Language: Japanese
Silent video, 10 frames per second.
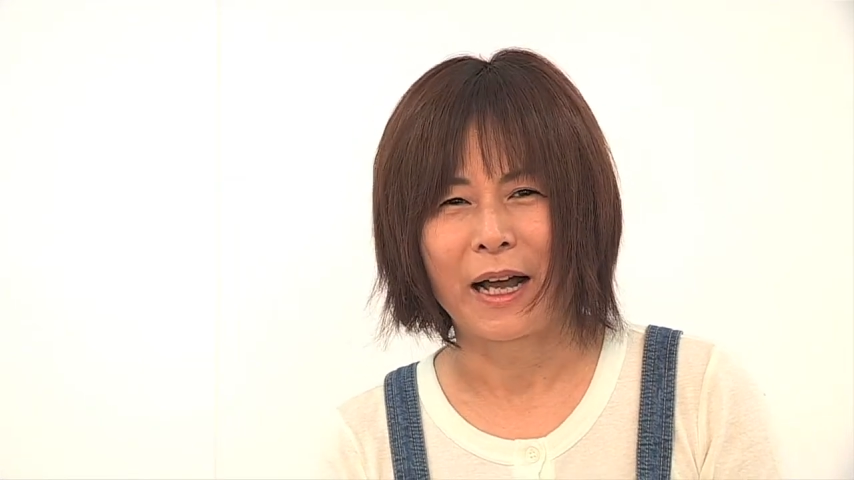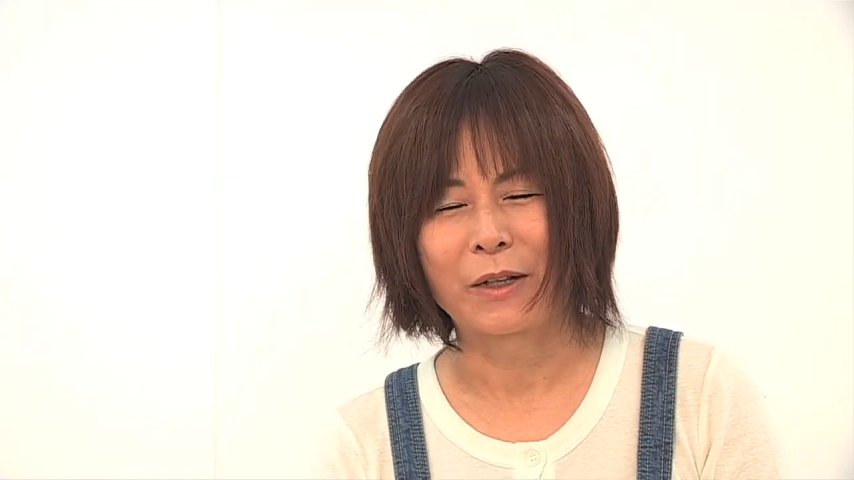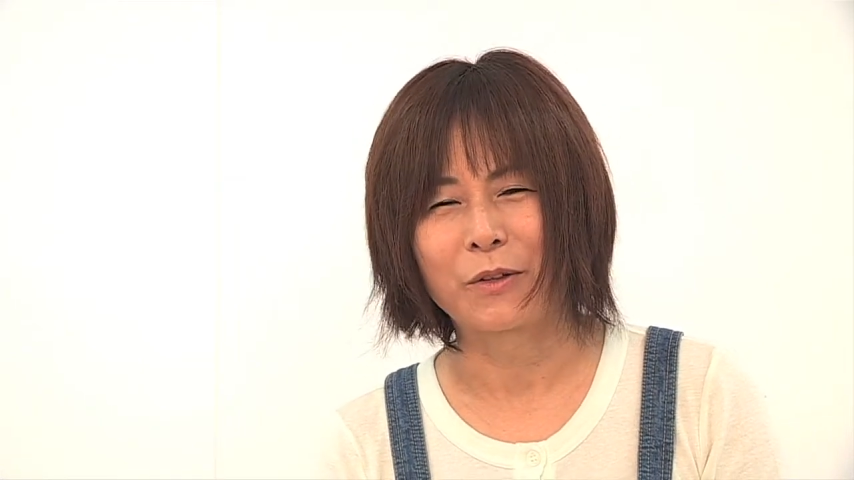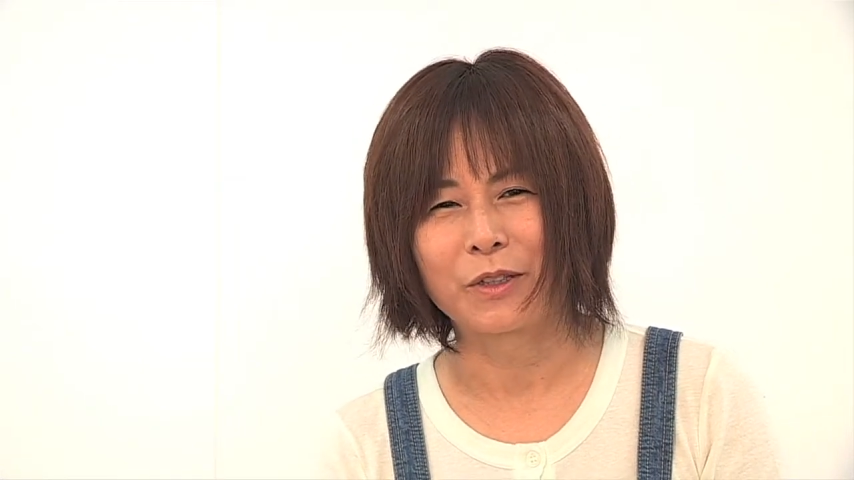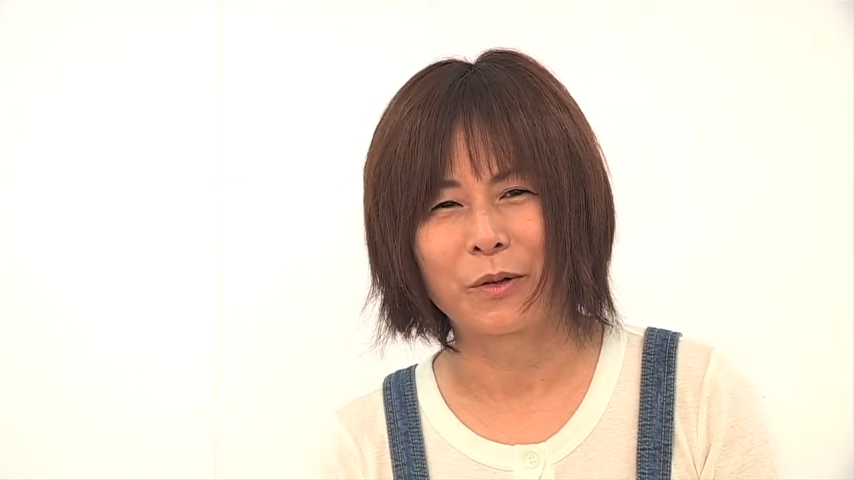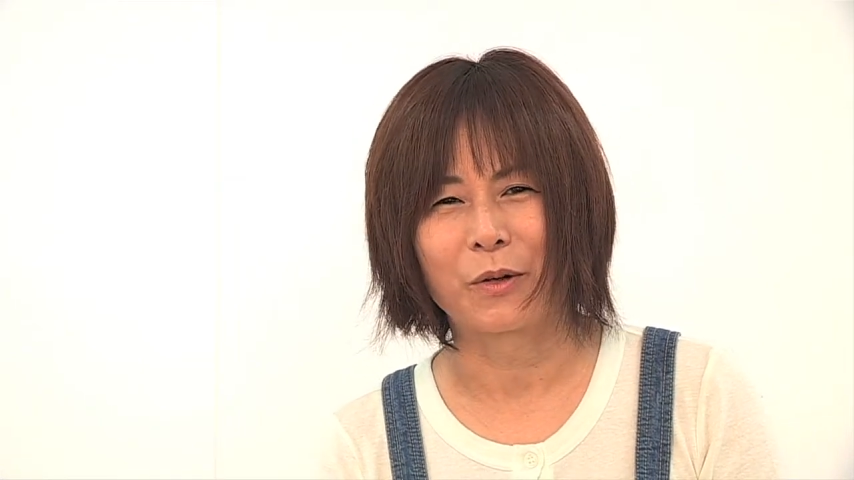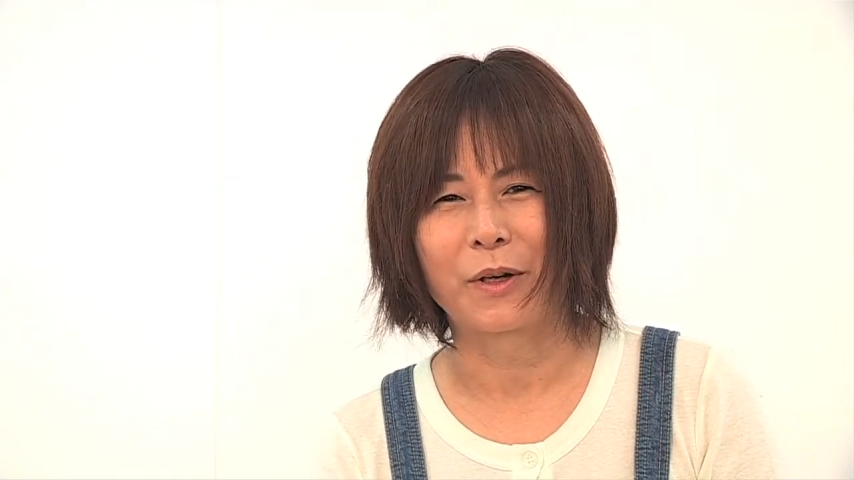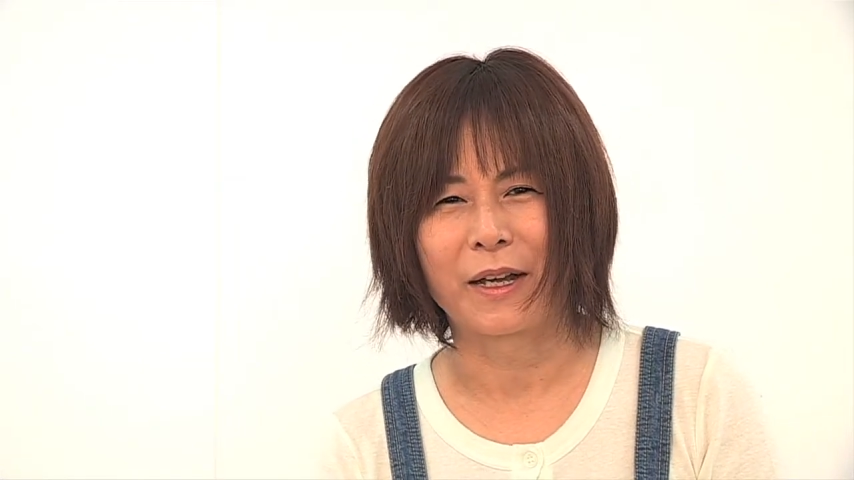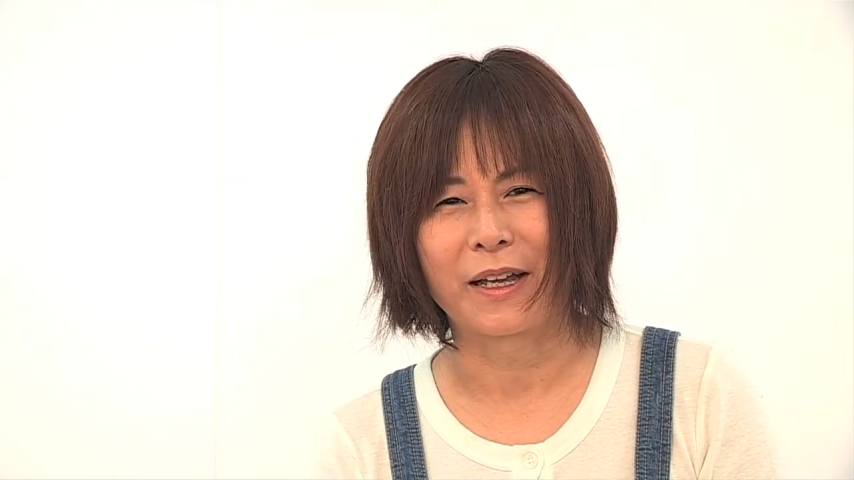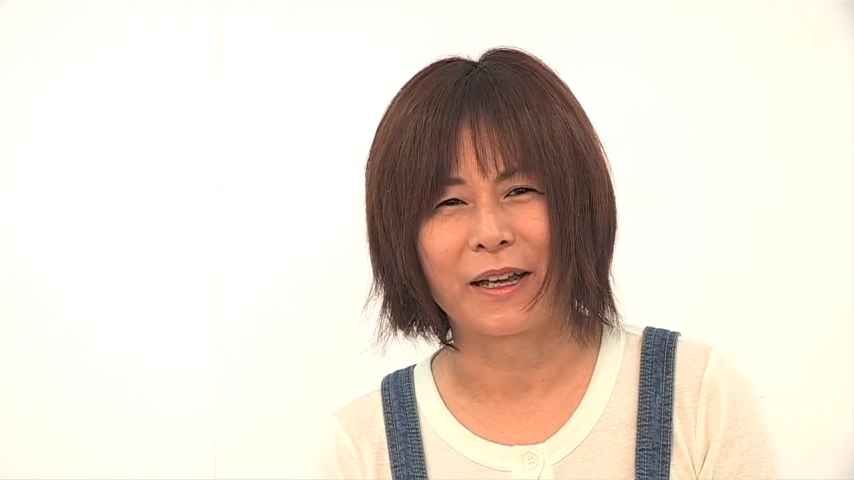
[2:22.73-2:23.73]
あの日の、
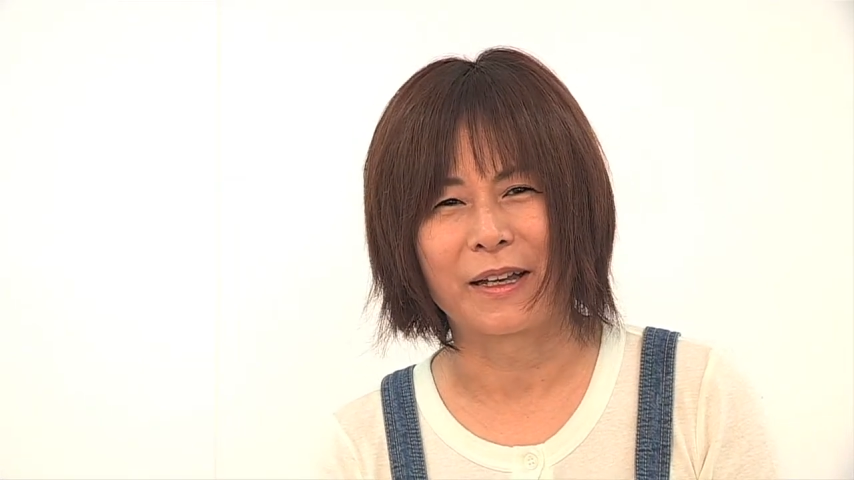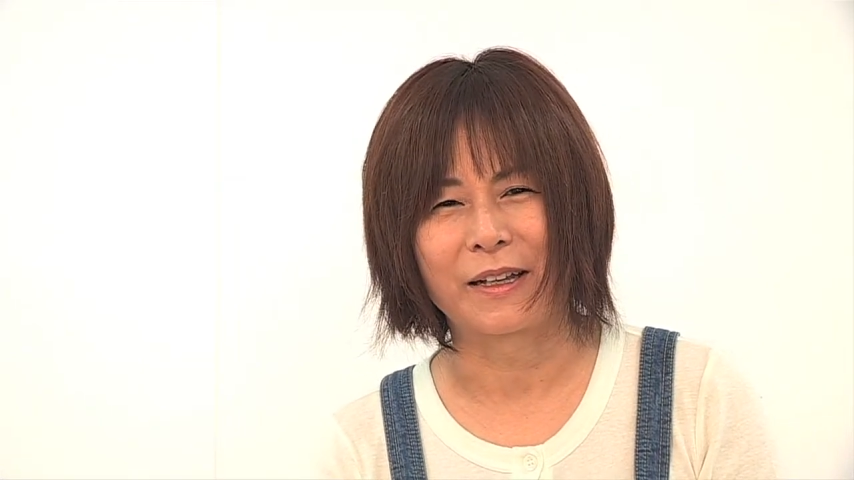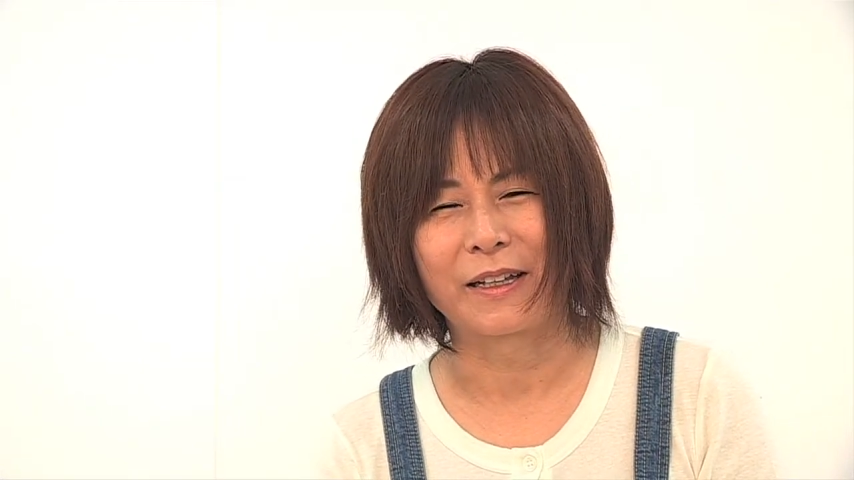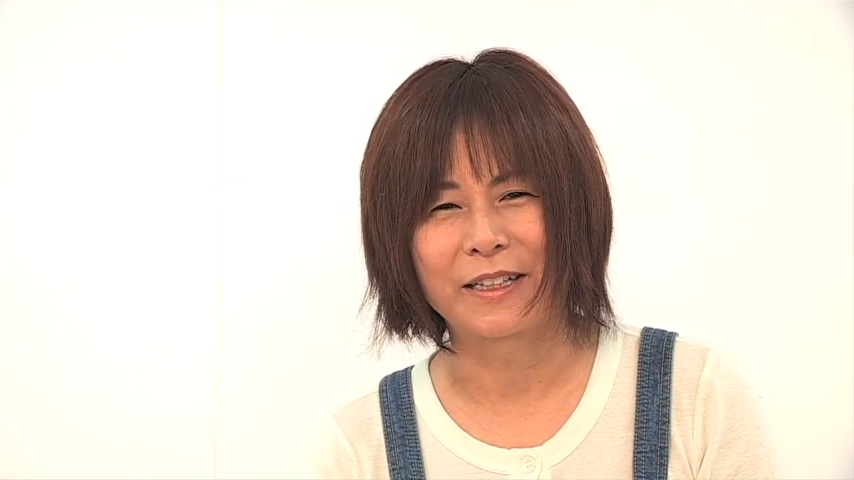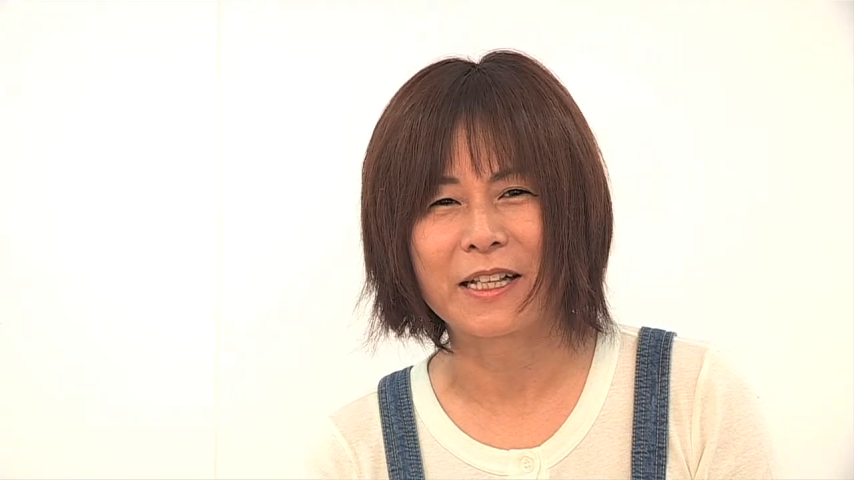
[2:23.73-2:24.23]
えー、